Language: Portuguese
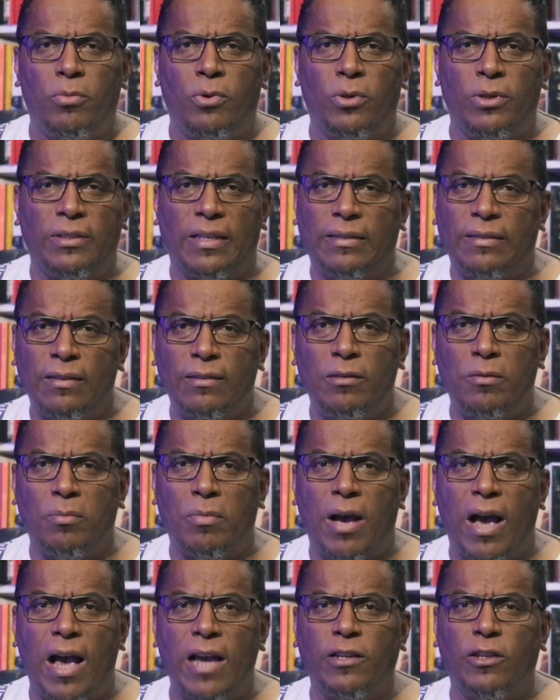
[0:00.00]
pois estas
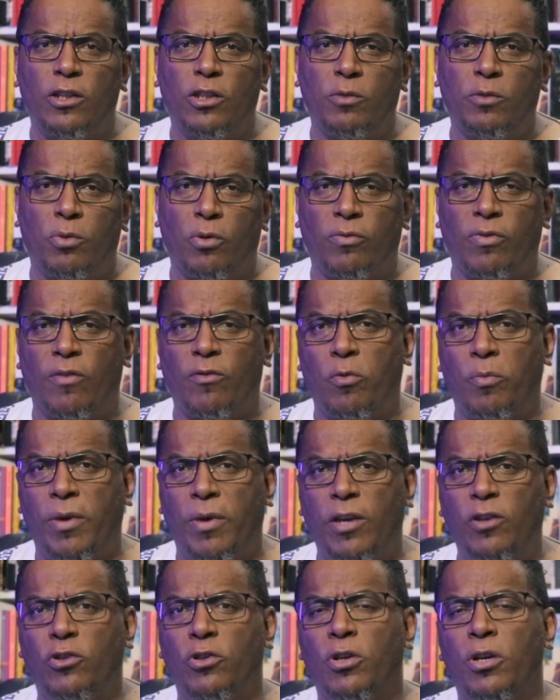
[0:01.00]
imagens
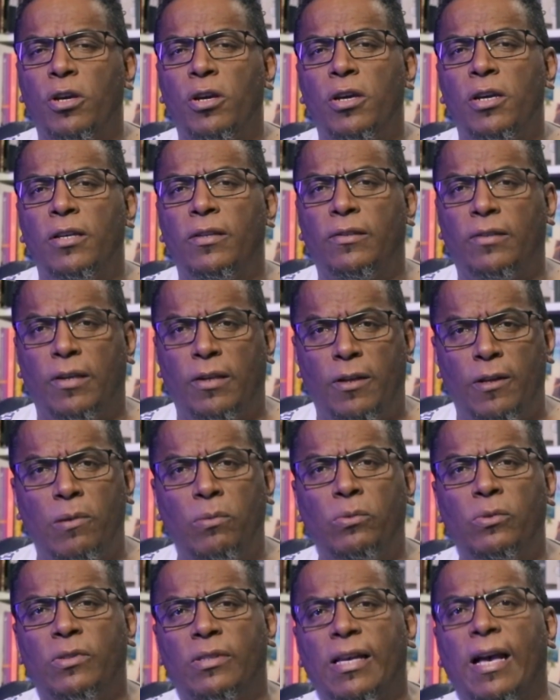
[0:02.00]
provavelmente
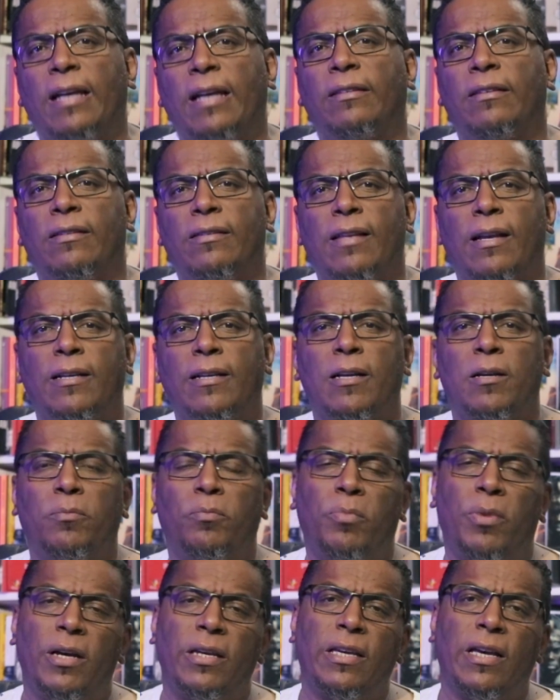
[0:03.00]
seriam usadas na
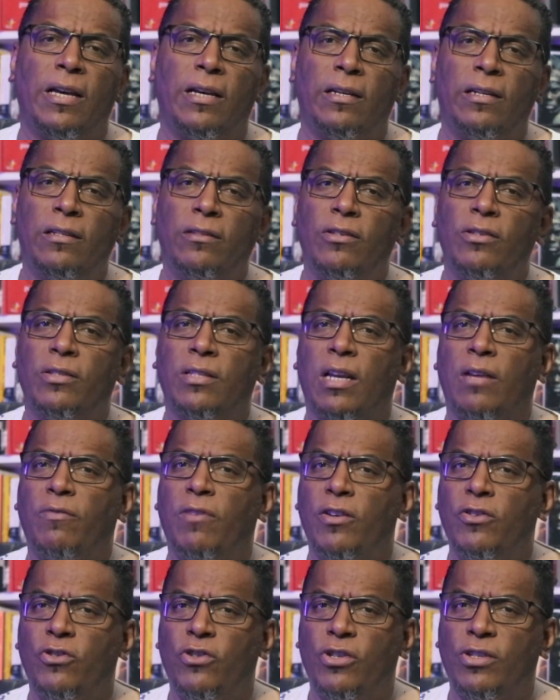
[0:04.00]
campanha
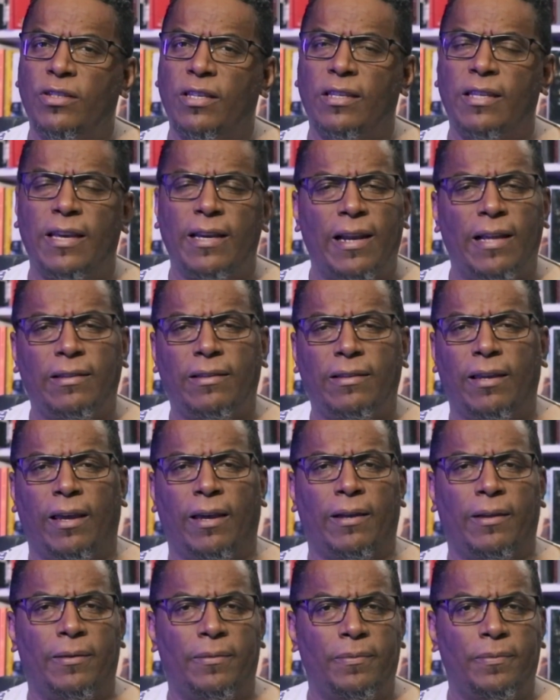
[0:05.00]
anti-escravagista da
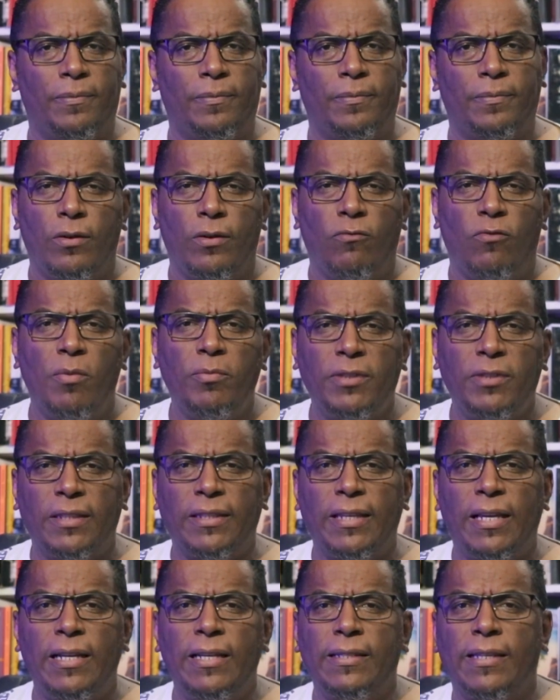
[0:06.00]
Inglaterra. Vamos
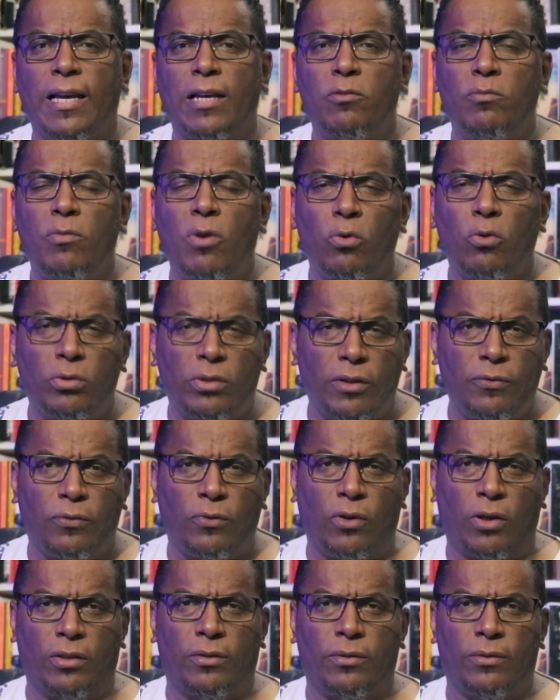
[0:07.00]
analisar uma outra
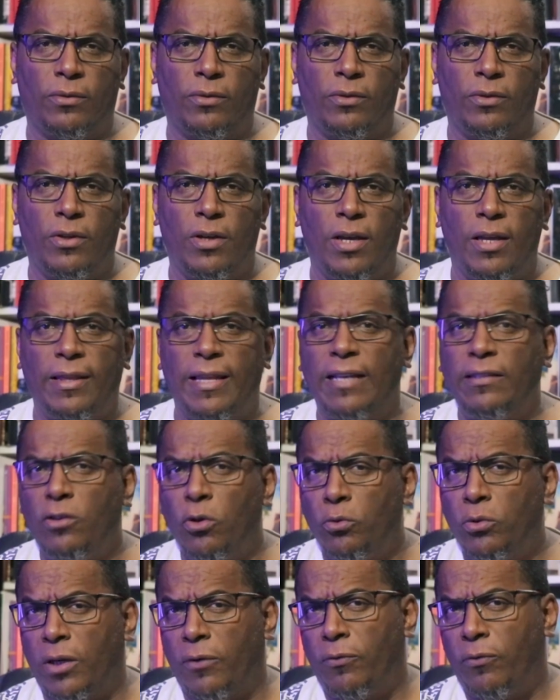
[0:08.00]
foto. Nesta
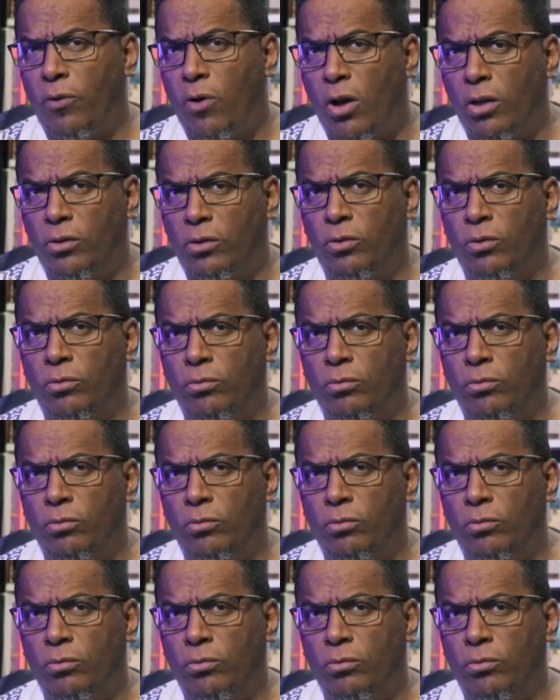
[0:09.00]
outra foto,